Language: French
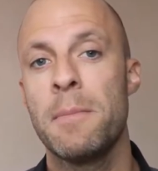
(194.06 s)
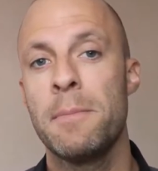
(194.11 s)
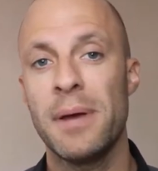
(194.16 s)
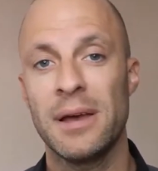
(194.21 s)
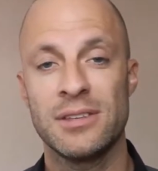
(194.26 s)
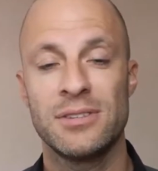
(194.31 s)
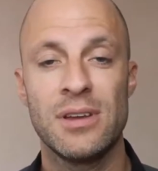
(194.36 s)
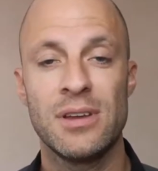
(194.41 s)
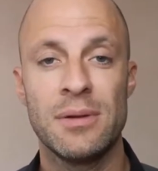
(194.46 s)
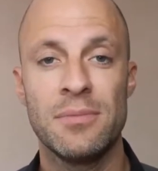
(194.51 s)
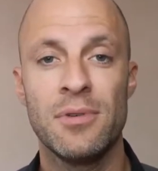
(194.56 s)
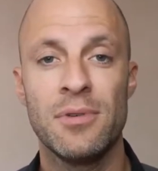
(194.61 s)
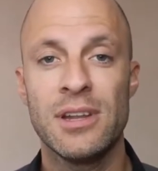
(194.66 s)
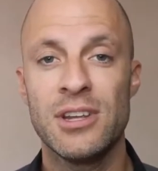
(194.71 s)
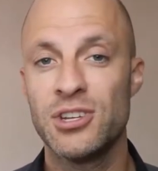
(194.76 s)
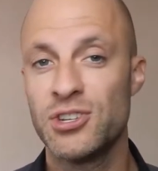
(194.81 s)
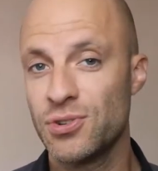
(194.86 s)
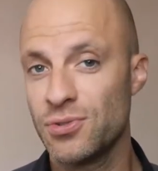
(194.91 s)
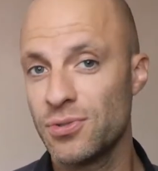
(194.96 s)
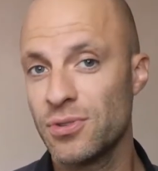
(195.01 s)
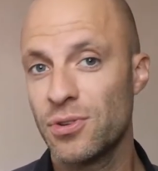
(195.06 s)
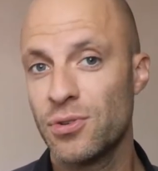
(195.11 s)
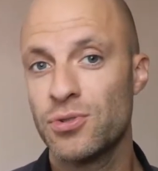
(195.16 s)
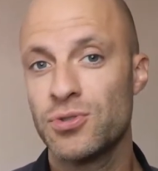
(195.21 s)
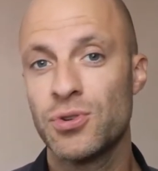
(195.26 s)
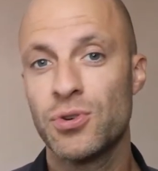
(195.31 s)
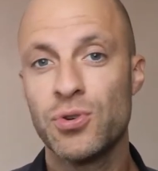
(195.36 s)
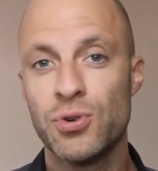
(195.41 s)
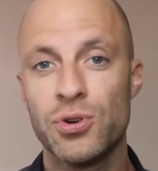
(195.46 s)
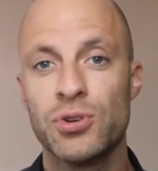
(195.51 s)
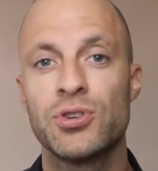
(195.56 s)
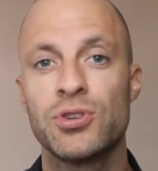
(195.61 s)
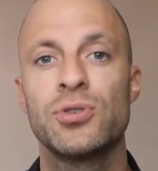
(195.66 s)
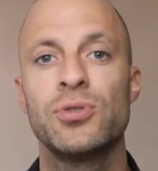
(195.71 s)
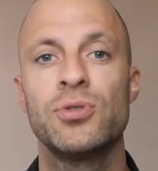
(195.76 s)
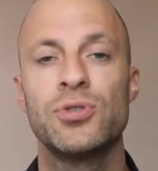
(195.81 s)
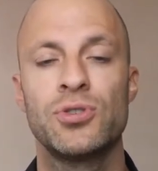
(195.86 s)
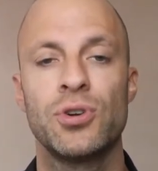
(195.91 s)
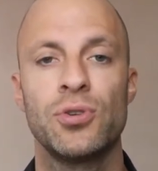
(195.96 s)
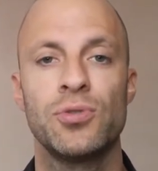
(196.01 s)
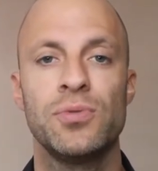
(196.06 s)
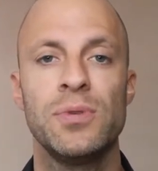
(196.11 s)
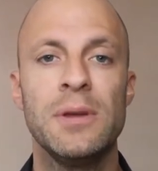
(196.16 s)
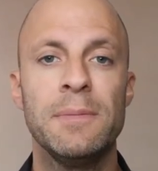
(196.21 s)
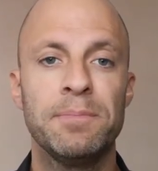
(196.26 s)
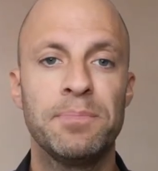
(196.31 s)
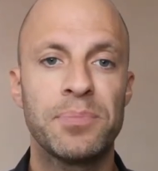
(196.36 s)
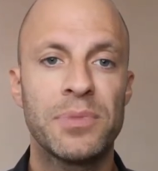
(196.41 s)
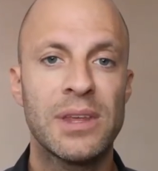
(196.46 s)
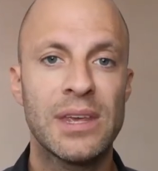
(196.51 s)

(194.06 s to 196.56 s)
Personnellement, les gens que je coach aujourd'hui,